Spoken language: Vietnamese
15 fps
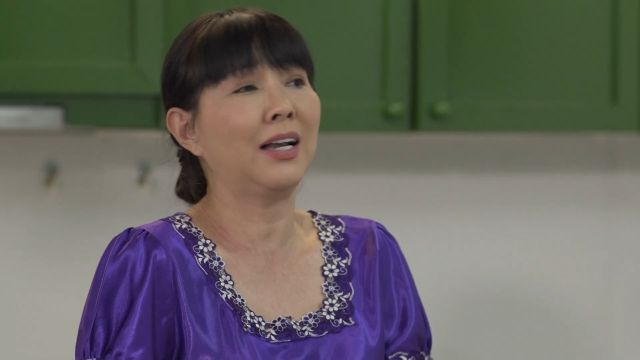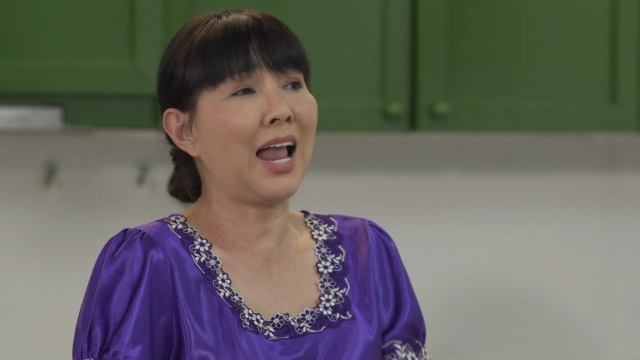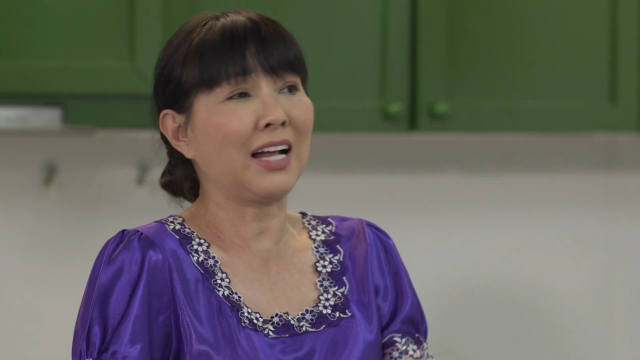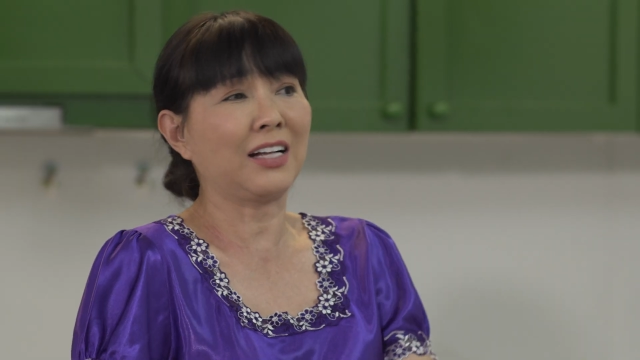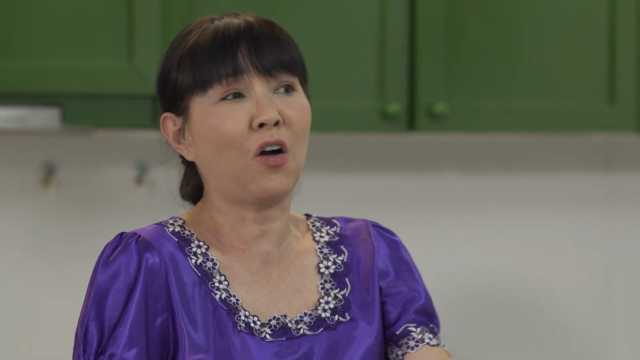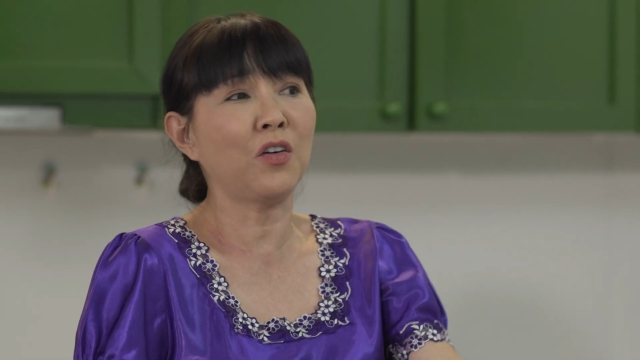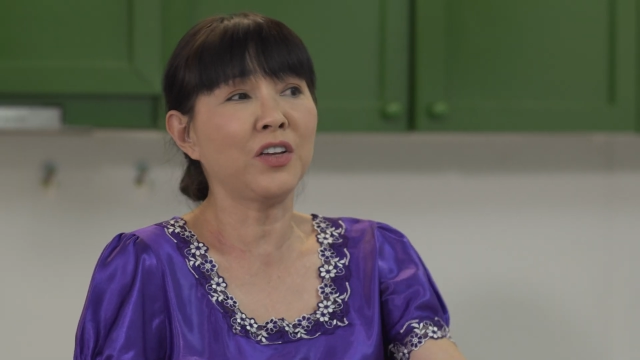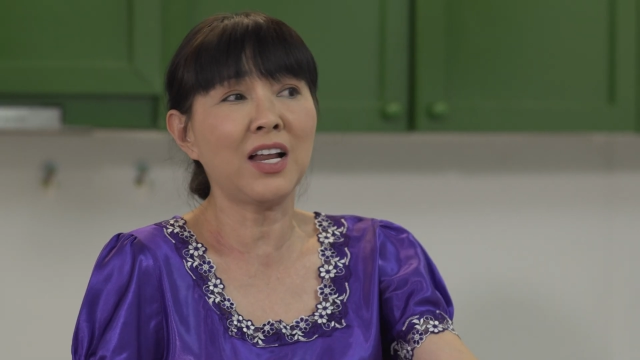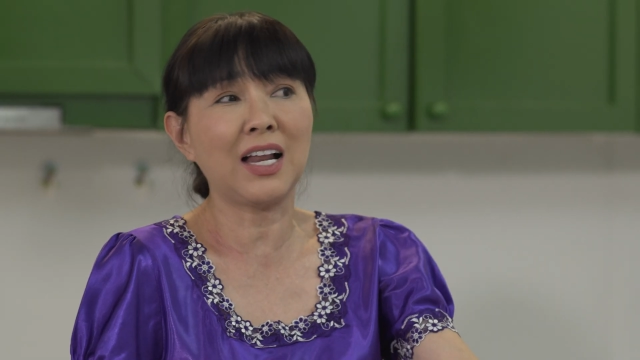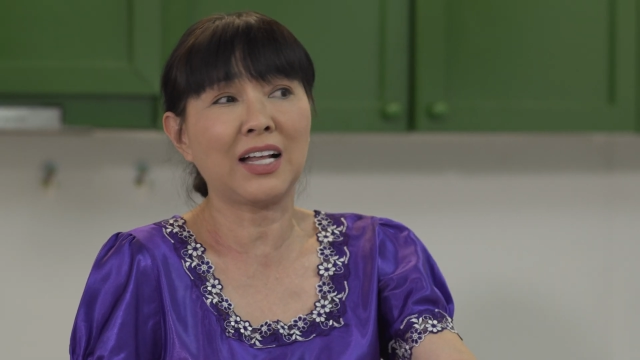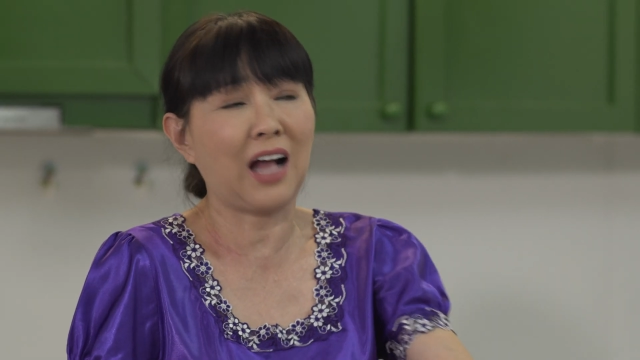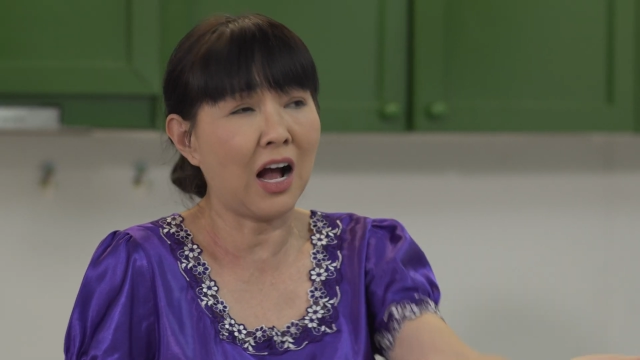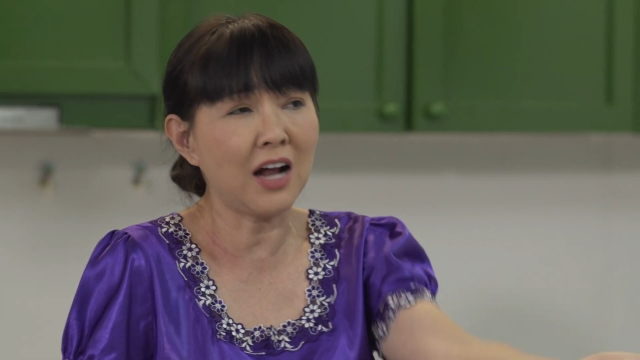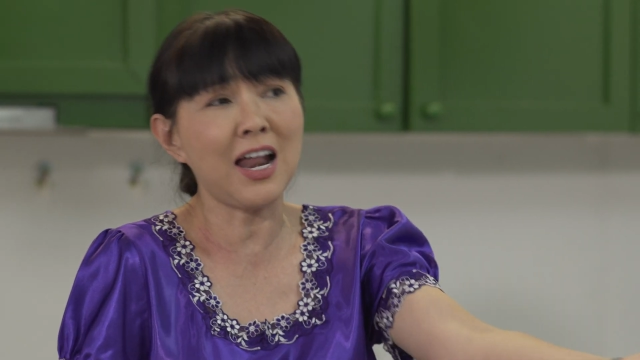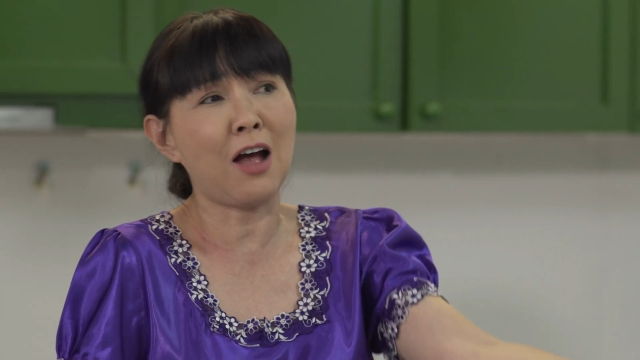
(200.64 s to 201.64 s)
là coi như là
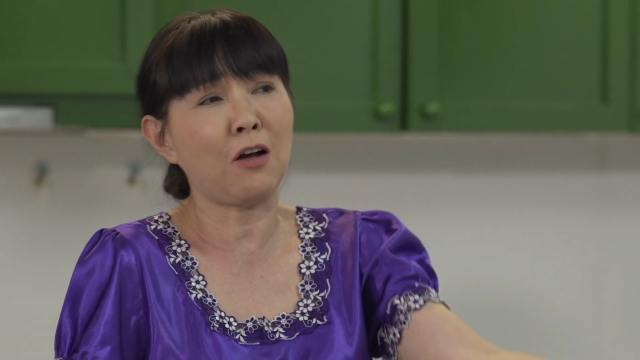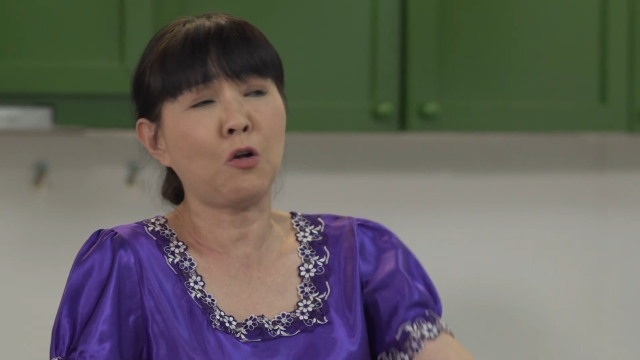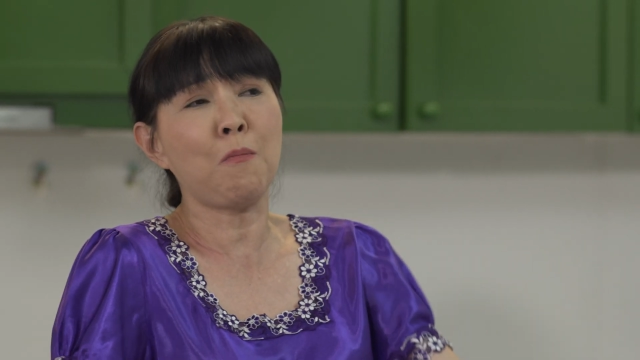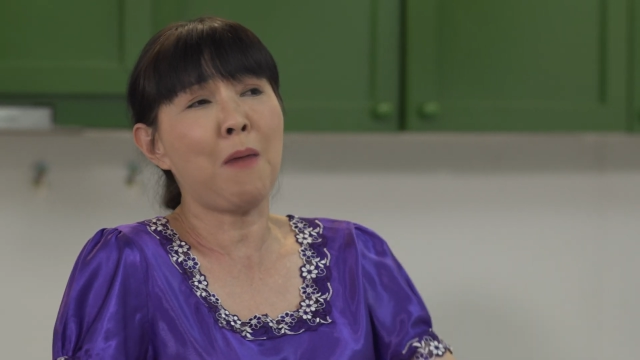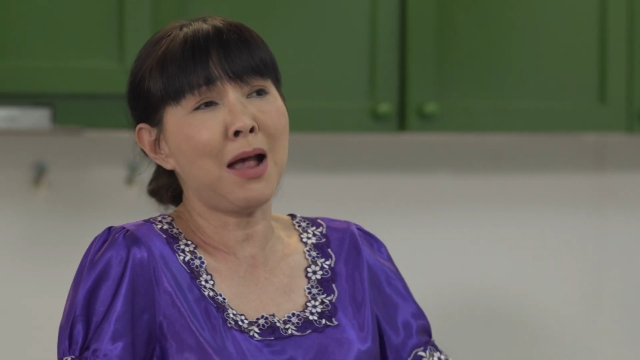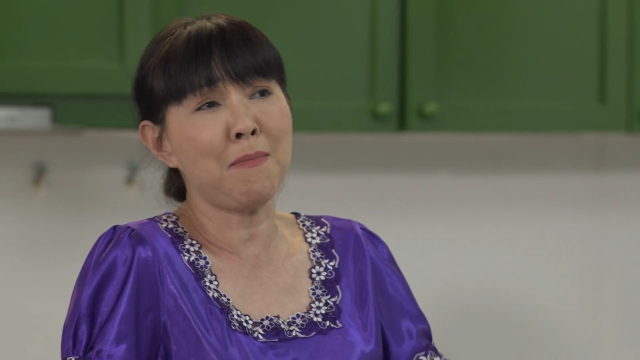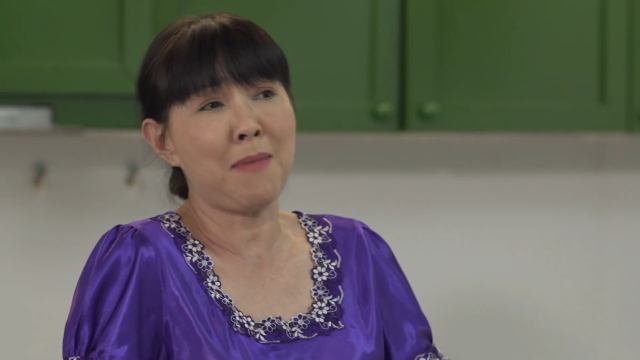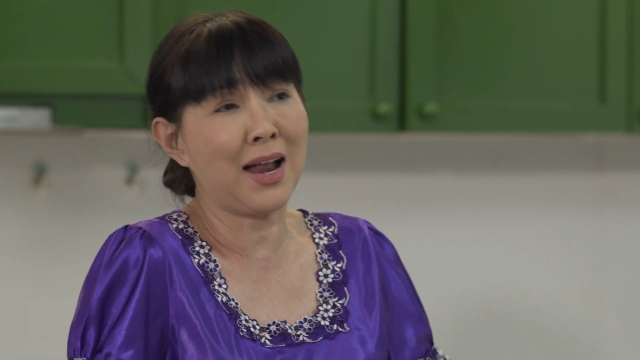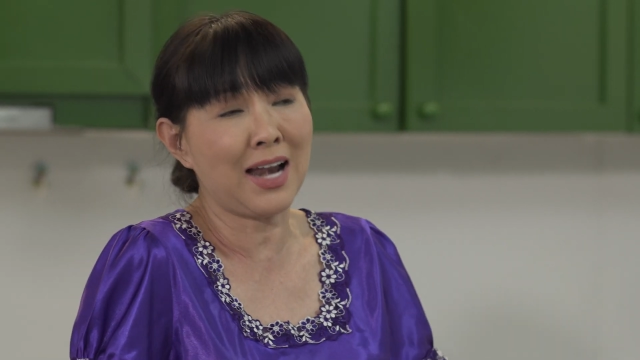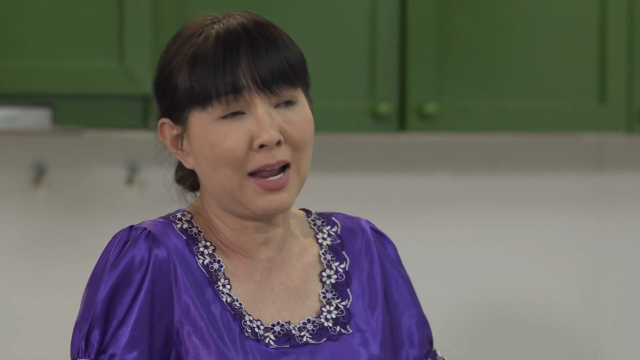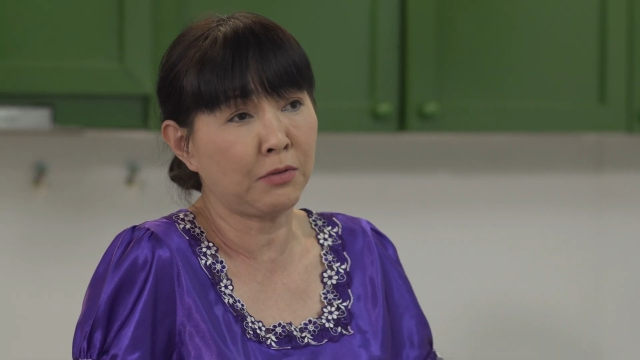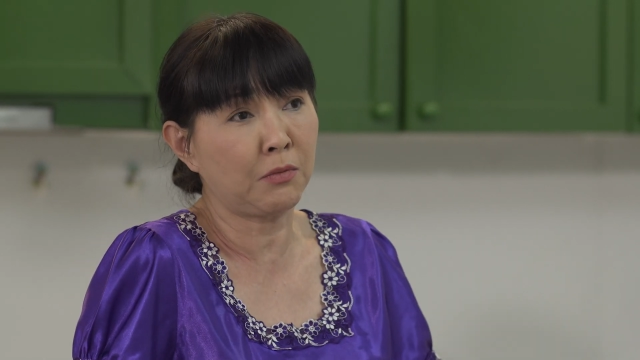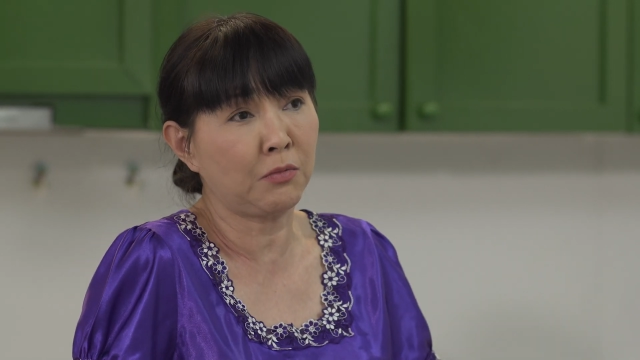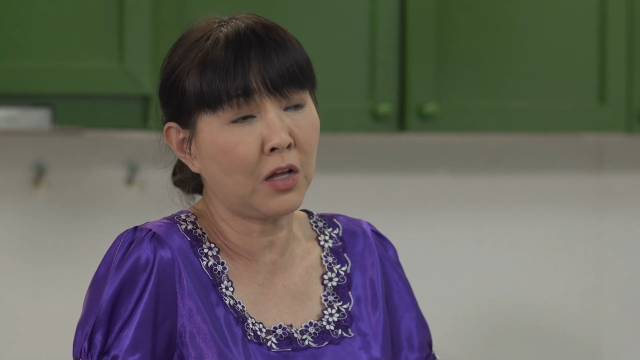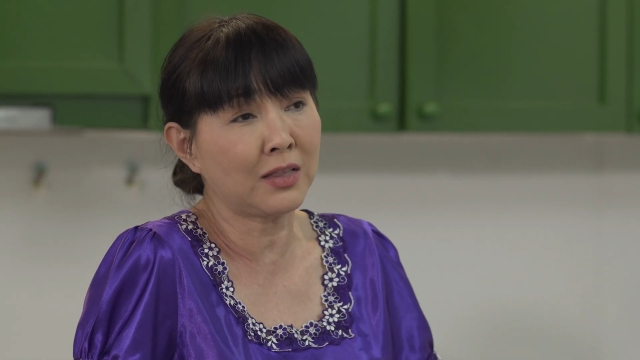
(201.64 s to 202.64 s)
cỡ nào cũng bán bạn
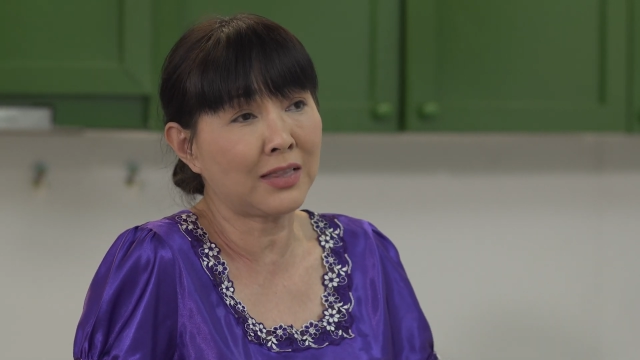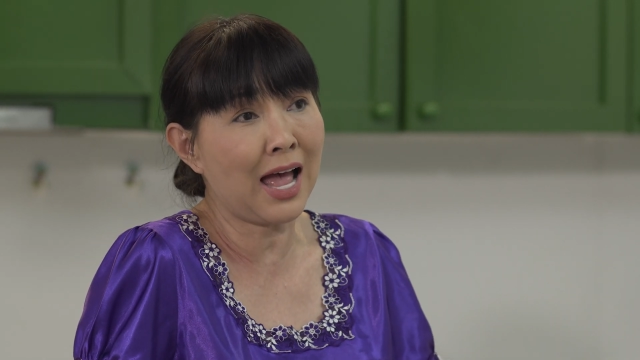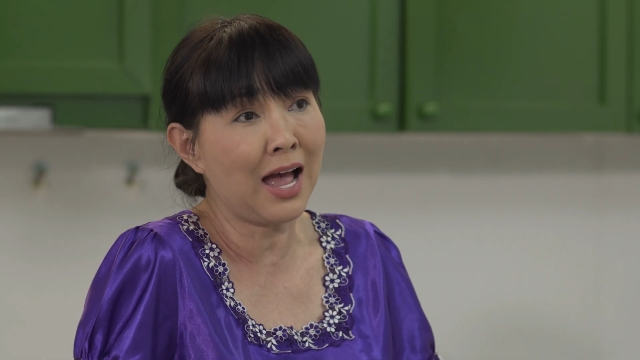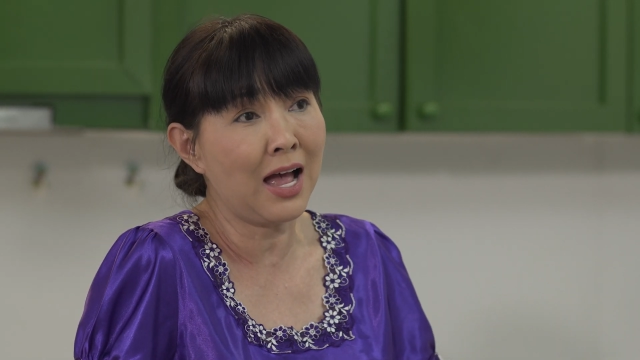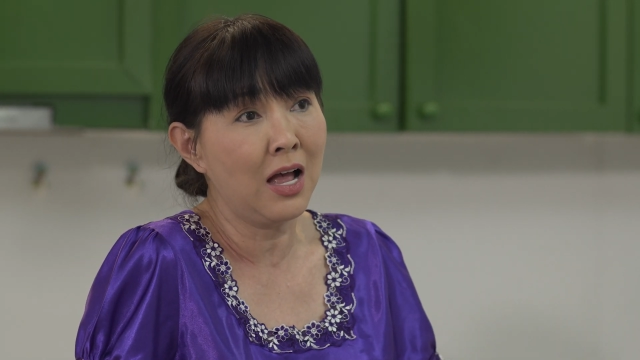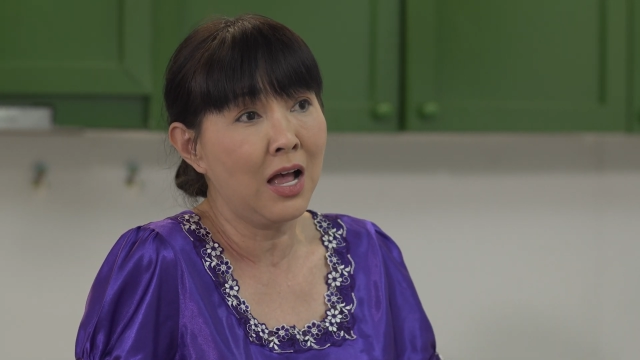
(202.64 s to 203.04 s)
làm giùm cho người ta.